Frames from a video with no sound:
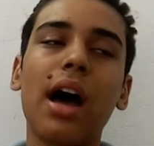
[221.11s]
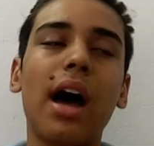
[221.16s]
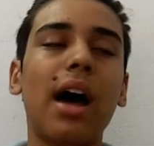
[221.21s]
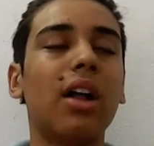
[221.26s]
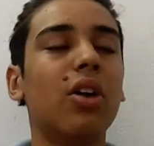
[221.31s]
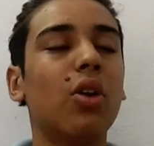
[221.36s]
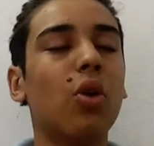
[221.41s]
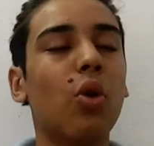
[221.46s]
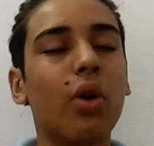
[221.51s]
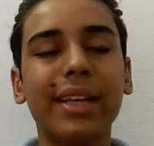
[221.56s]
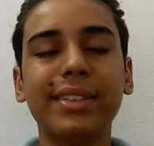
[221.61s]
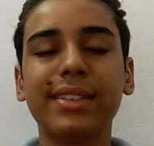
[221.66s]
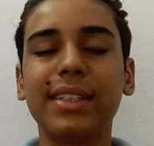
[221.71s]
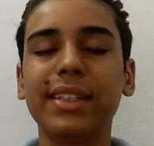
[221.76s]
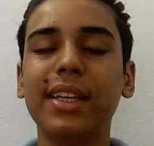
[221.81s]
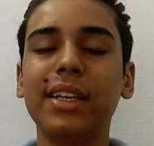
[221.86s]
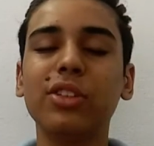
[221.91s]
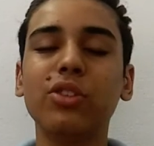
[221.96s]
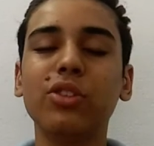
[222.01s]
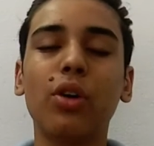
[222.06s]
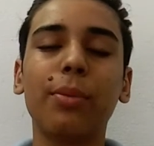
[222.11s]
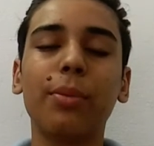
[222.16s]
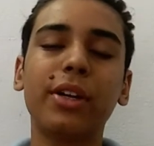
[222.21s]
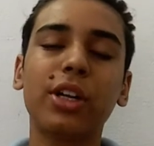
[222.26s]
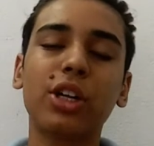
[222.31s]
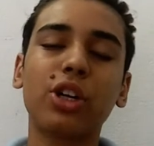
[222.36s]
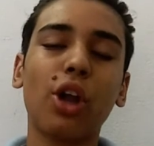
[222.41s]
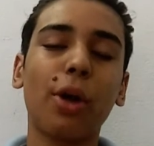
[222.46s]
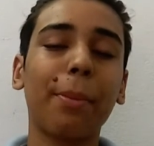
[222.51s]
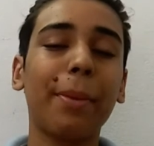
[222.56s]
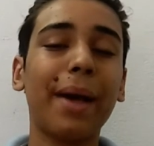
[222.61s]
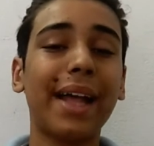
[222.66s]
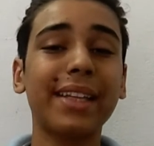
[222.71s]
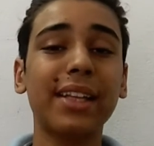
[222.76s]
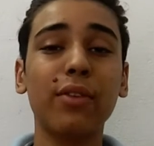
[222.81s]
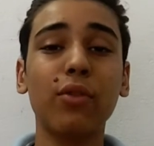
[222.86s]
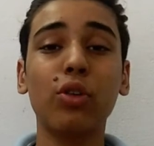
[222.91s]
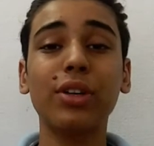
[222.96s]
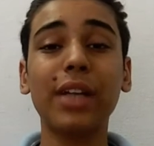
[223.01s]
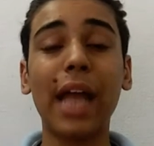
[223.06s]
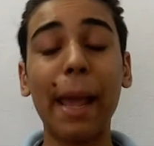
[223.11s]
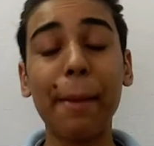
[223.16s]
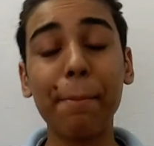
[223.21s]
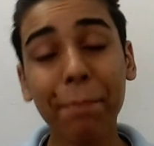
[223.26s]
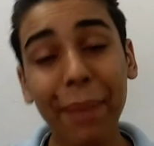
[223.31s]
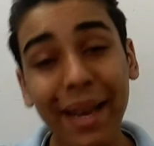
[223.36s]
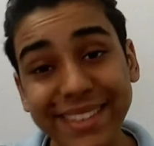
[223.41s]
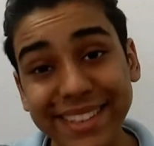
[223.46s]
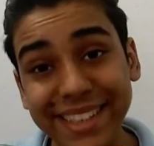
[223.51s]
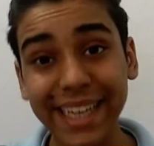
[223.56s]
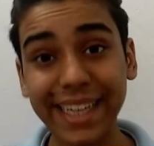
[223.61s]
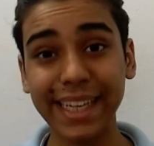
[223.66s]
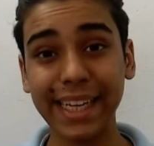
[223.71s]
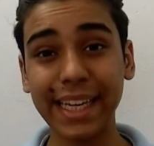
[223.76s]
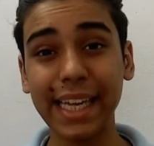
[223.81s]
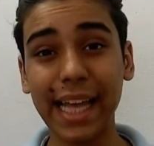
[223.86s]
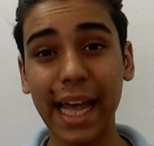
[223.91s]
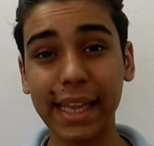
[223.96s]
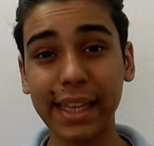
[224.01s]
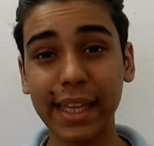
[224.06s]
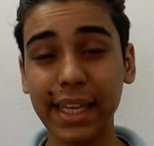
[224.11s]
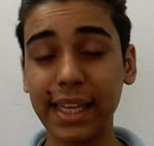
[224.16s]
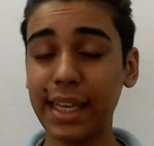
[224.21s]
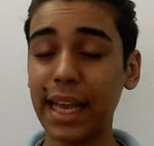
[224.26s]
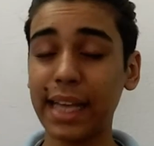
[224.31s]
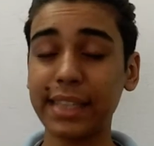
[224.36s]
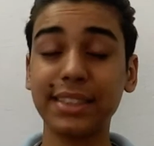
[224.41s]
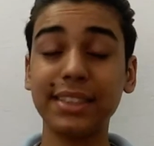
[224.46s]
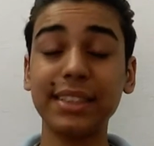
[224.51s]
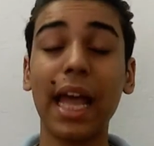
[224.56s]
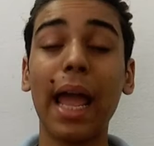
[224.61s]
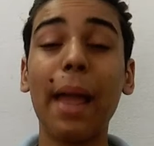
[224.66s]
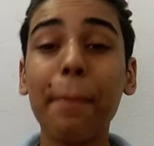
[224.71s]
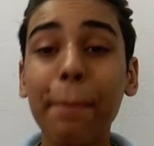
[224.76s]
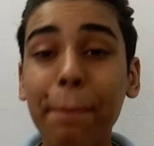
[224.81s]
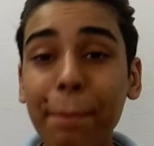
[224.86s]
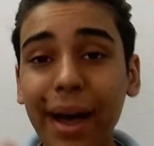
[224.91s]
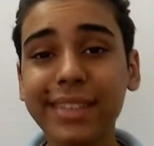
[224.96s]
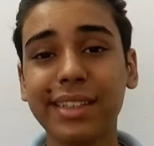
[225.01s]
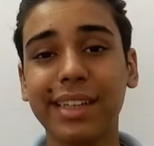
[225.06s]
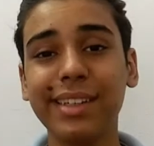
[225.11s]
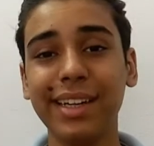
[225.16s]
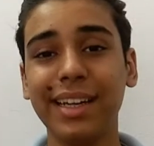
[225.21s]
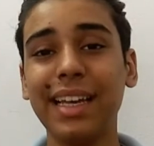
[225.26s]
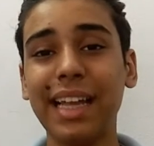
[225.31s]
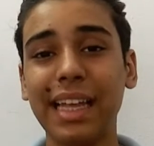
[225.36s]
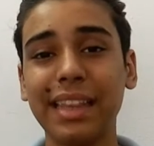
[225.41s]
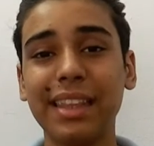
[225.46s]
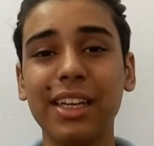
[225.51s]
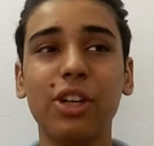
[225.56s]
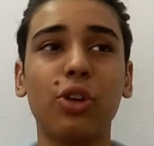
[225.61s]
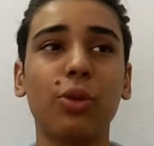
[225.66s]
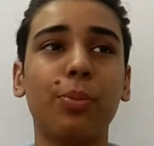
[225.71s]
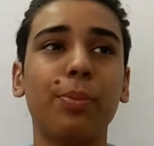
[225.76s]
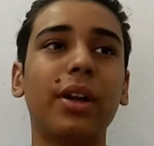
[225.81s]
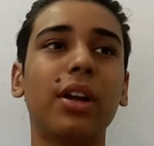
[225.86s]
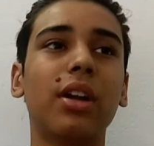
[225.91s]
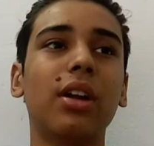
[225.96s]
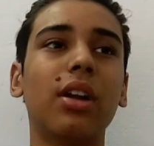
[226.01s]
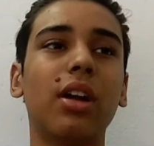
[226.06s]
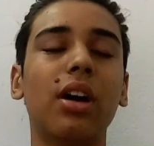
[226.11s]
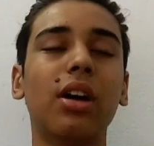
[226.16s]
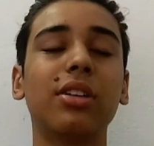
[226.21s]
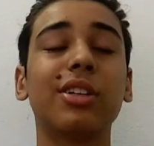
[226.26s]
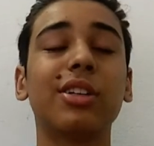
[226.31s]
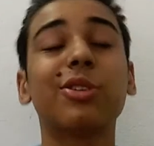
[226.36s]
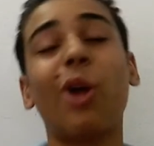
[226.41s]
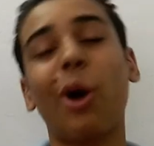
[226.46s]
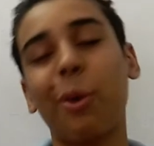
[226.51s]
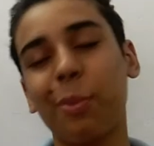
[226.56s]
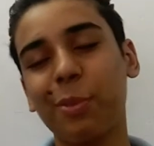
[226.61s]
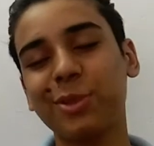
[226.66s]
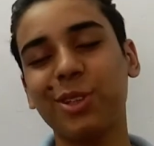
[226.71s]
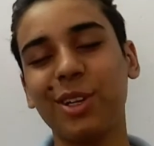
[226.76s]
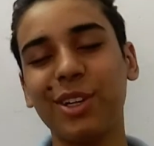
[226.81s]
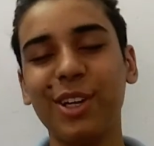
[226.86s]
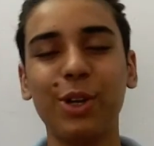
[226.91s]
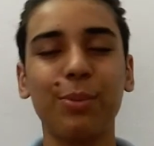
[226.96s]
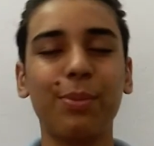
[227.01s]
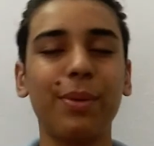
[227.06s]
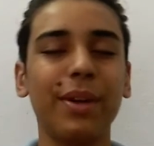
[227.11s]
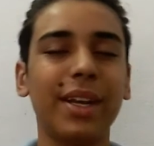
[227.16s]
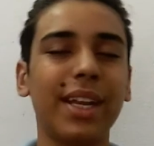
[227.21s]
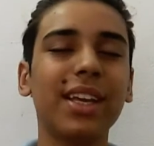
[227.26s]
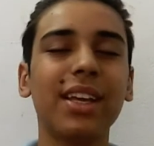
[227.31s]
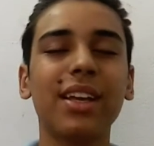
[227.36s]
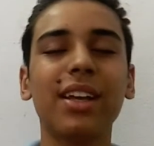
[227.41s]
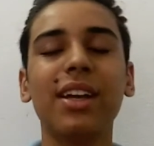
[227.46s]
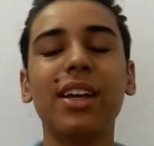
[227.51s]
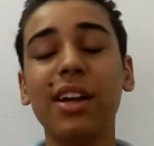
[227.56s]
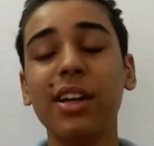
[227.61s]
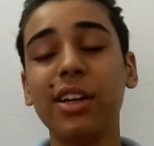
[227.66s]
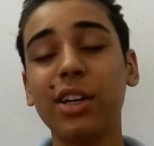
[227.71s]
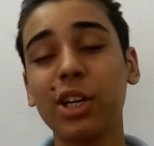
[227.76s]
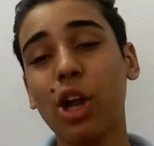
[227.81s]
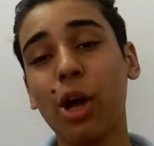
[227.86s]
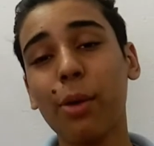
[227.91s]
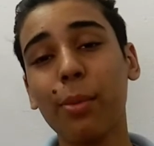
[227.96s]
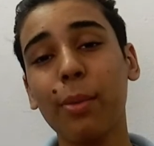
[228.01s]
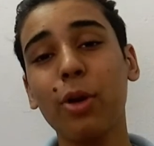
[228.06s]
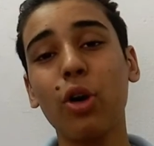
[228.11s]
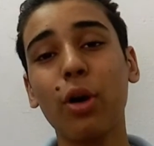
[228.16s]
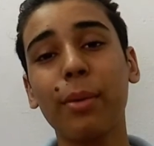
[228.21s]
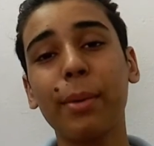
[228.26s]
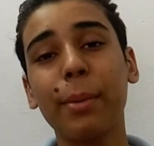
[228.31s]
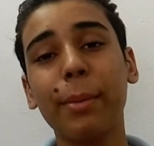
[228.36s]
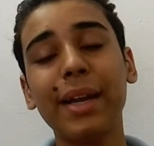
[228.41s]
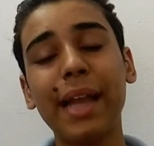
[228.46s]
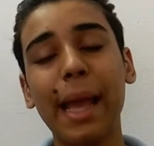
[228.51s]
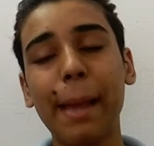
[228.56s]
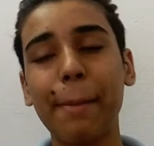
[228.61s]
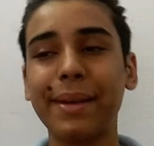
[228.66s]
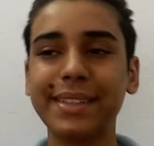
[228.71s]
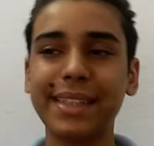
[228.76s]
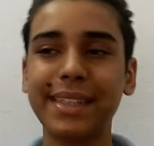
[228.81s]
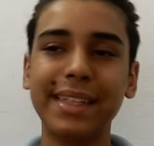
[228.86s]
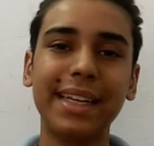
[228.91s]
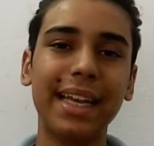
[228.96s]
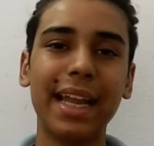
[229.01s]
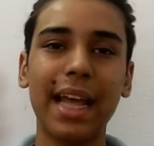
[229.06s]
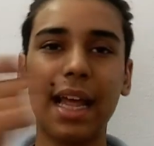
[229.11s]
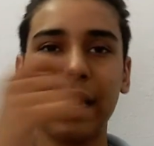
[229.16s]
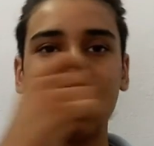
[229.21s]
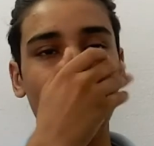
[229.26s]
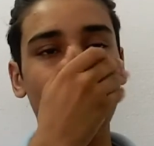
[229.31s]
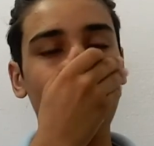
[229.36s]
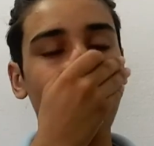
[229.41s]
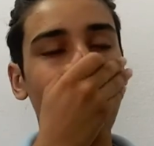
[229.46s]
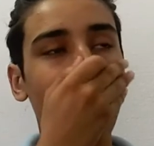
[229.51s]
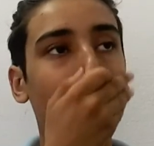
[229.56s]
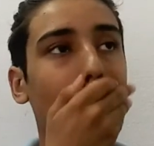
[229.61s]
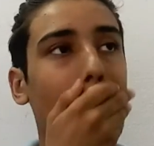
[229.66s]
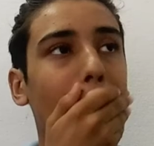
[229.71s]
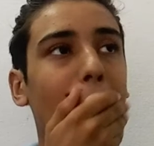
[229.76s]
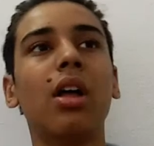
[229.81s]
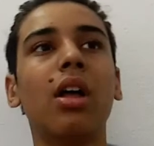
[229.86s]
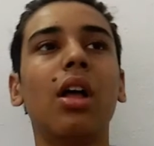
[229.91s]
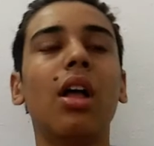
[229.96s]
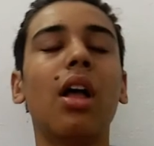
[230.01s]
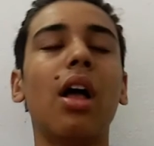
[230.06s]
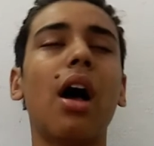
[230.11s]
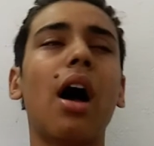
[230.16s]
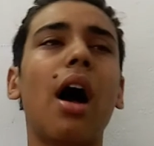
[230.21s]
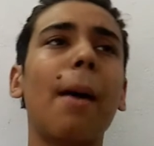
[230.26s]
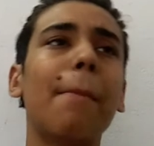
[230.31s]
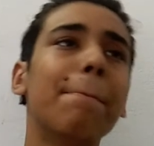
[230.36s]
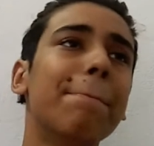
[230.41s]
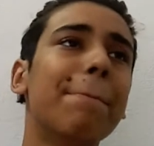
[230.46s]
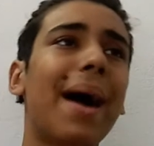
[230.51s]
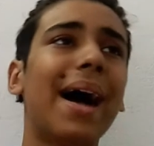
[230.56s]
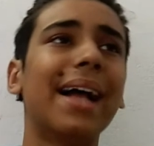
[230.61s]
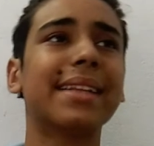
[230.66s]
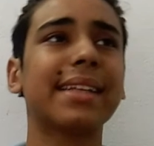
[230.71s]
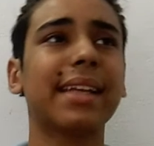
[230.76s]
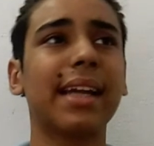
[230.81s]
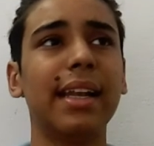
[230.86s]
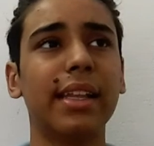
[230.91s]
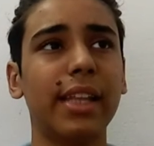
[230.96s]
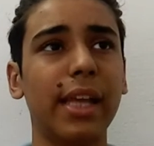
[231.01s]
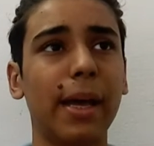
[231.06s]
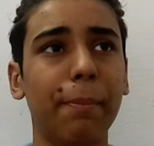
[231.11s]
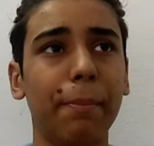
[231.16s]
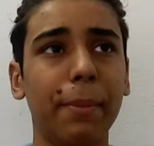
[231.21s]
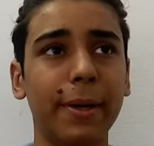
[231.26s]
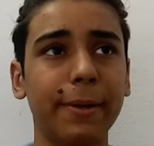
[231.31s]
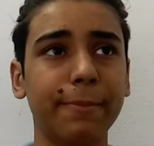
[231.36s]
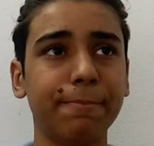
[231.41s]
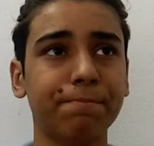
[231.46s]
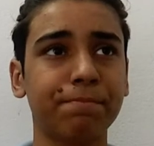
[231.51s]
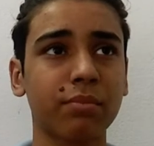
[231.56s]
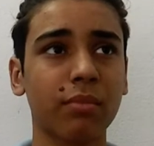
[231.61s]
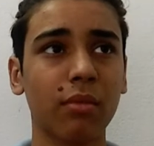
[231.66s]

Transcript: हाँ लोग ऐसे ही हैं जो अभी टिकटॉक पे आते हैं वो टाइम पास करने के लिए आते हैं यस टाइम पास करने के लिए आते हैं यूट्यूब पे टिकटॉक पे सॉरी यूट्यूब पे नहीं टिकटॉक पे लोग अभी भी टाइम पास करने के लिए आते हैं अब बात कर लेते हैं अपन